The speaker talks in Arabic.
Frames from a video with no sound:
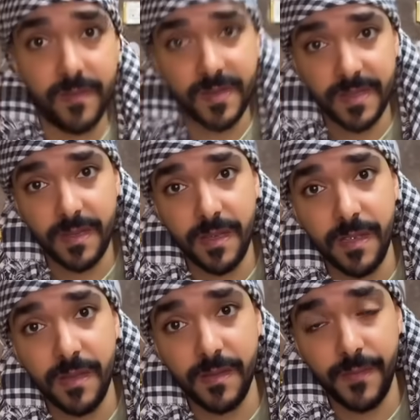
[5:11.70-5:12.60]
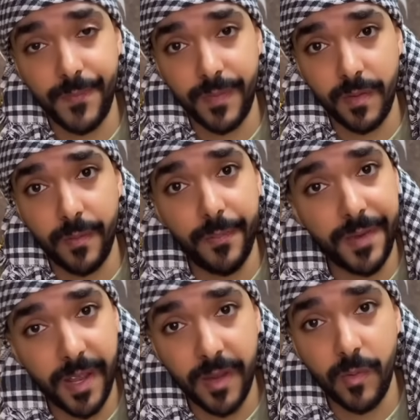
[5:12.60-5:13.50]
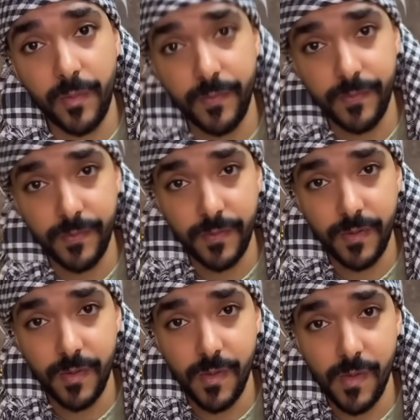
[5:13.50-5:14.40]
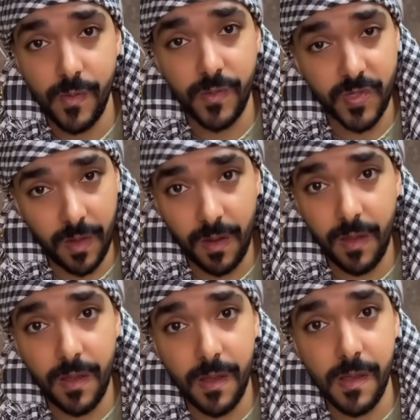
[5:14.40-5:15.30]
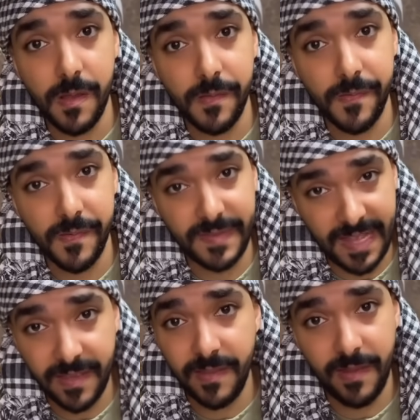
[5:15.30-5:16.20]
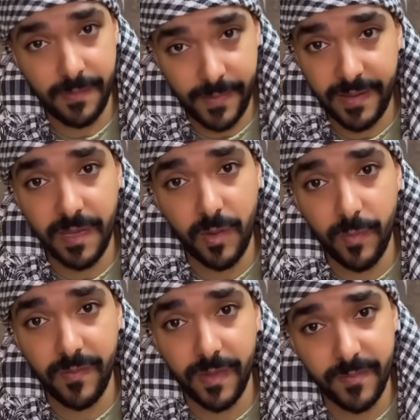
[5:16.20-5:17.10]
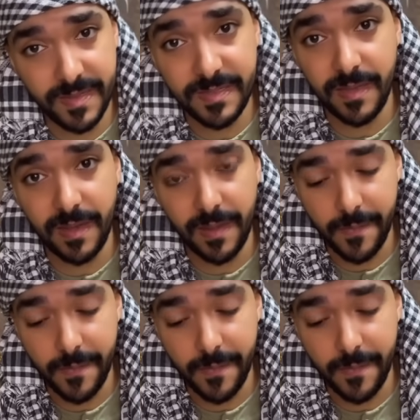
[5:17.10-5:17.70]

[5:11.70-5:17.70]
الفلسطينيين ربنا يعينهم ان شاء الله تعدي المحنه اللي هم فيها باذن الله